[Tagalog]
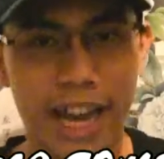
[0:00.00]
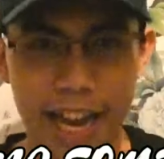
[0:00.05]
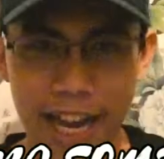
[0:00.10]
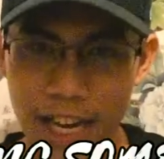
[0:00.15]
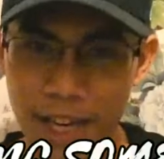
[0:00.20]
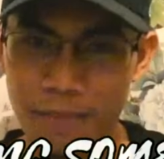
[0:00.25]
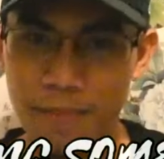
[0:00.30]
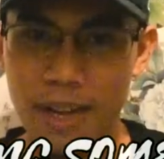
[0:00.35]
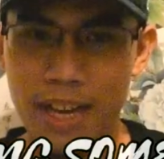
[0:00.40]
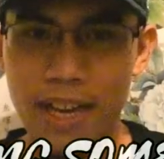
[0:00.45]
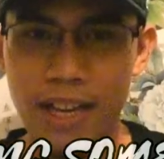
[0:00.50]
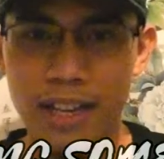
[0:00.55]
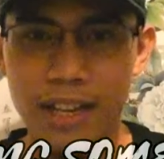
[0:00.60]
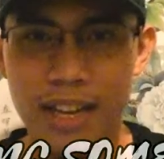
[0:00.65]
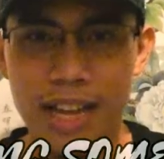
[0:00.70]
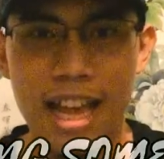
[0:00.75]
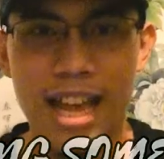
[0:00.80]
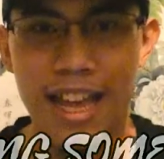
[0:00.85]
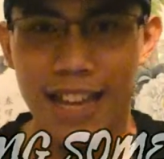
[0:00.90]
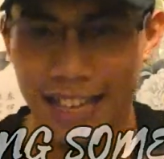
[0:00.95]
Amen.
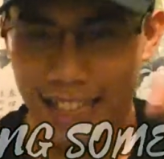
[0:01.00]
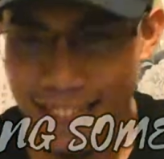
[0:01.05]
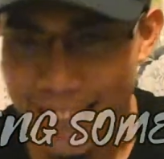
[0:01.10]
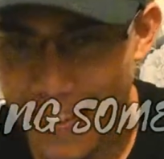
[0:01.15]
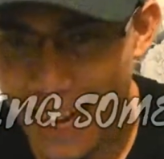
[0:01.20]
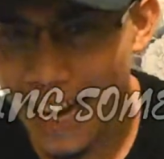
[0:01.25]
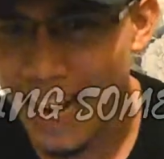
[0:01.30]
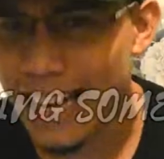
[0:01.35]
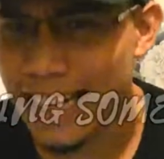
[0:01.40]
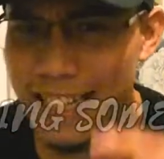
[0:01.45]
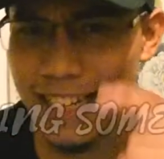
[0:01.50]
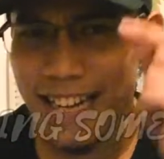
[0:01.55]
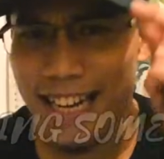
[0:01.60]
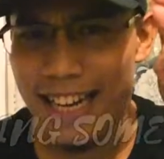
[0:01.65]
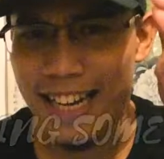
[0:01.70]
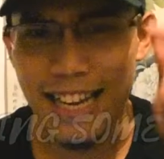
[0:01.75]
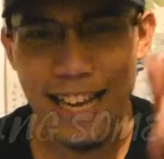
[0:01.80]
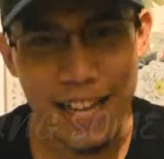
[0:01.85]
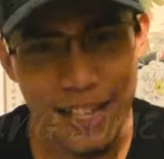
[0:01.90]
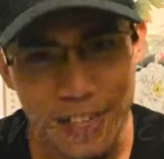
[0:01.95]
God
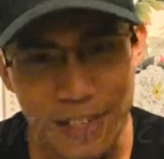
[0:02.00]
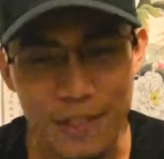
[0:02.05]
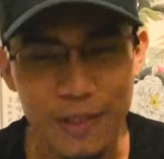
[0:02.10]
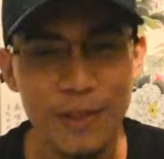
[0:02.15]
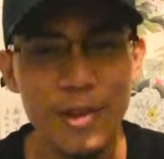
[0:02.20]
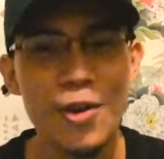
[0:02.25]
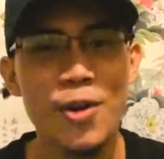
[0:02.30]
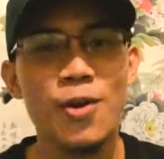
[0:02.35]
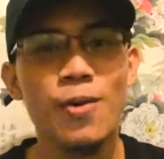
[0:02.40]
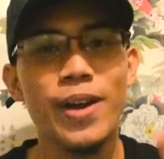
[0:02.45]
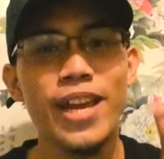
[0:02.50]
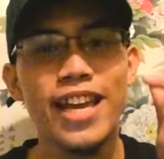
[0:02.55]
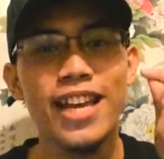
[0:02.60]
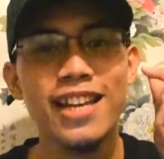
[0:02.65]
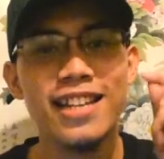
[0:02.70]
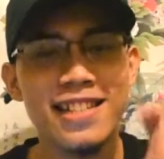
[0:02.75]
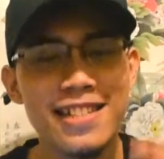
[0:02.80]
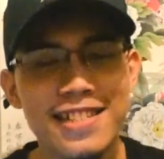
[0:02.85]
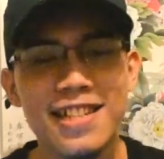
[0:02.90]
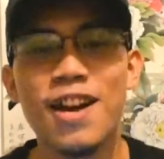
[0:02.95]
is
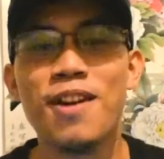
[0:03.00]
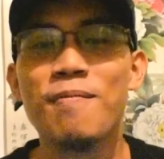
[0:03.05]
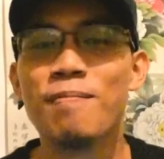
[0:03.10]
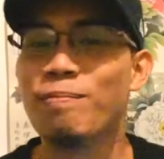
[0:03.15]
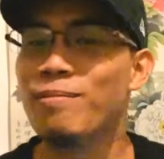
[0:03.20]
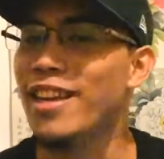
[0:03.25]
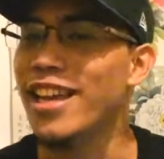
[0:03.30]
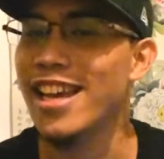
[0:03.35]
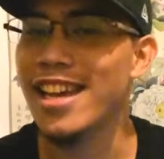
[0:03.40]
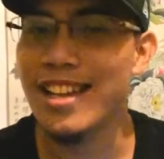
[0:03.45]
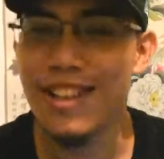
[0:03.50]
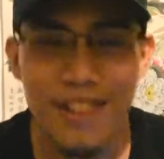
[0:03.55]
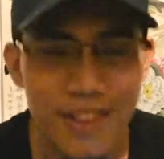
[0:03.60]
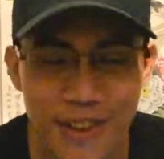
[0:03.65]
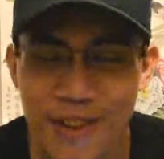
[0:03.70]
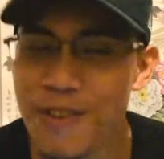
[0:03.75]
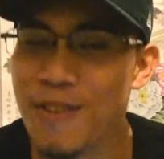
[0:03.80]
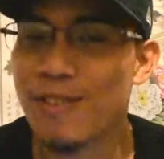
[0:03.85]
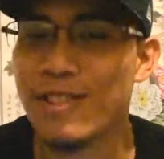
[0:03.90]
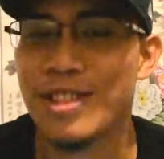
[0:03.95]
doing something
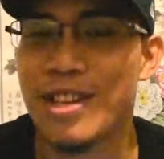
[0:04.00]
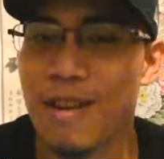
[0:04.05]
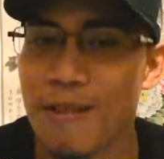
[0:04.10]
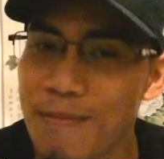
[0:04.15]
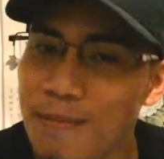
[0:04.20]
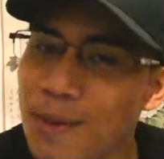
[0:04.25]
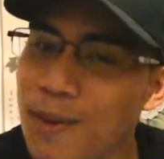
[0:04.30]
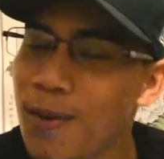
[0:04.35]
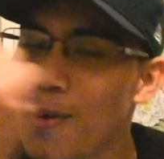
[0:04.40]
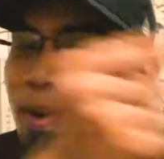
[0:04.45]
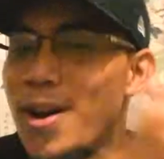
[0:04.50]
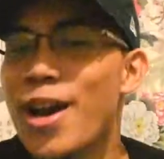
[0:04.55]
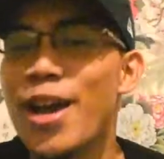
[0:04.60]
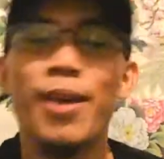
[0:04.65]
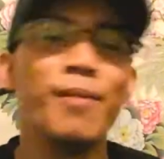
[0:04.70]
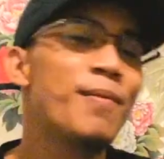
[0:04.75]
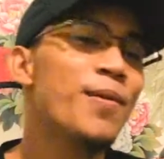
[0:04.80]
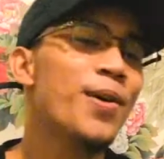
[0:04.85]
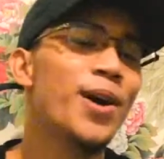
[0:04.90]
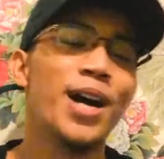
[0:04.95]
new sa
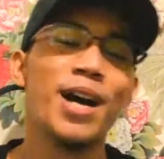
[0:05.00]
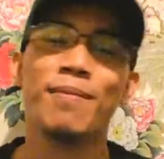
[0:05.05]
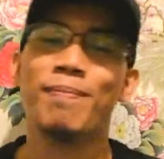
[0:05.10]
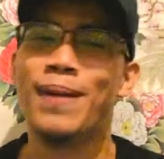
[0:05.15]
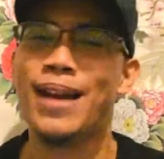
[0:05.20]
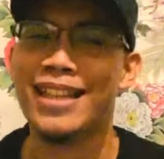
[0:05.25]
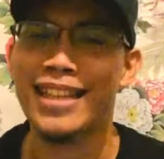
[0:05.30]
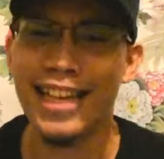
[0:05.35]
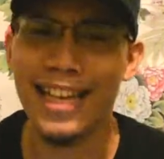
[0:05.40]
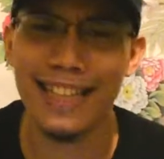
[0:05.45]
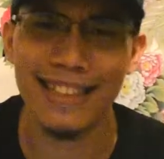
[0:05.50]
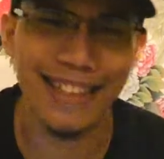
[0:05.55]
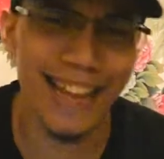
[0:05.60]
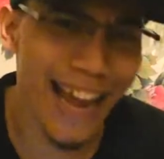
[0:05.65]
buhay mo, kapatid.